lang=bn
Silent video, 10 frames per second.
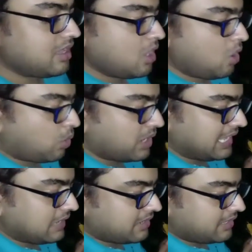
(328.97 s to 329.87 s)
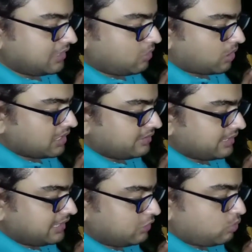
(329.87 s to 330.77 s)
অনেকে আবার কি করেন যে
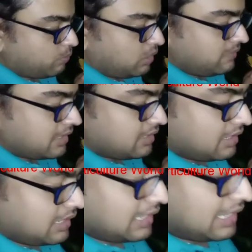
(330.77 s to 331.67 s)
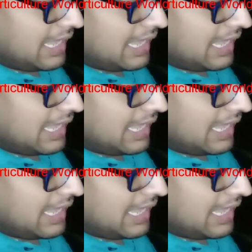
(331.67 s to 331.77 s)
কিছু পরিমাণ এই